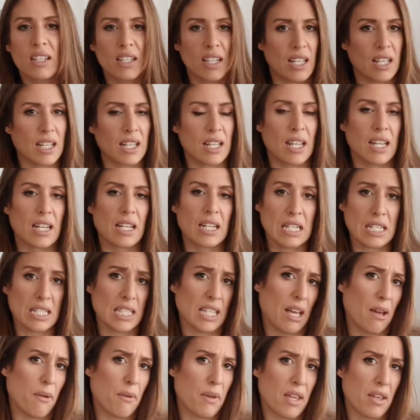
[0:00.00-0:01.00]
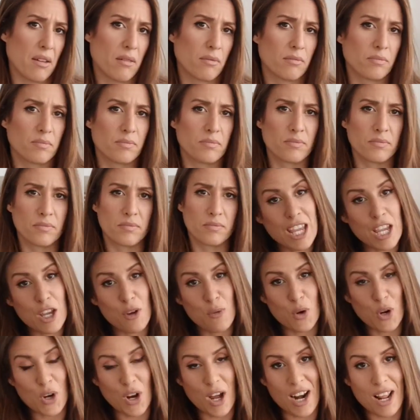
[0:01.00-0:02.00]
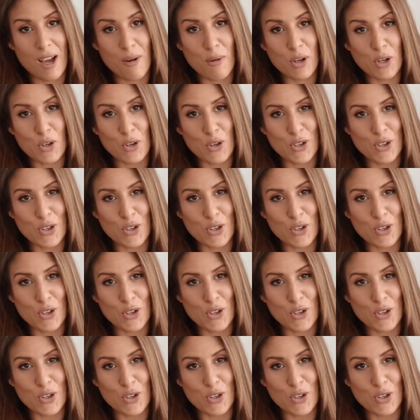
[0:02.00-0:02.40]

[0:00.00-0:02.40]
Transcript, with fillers: que está bien y bueno, ahora voy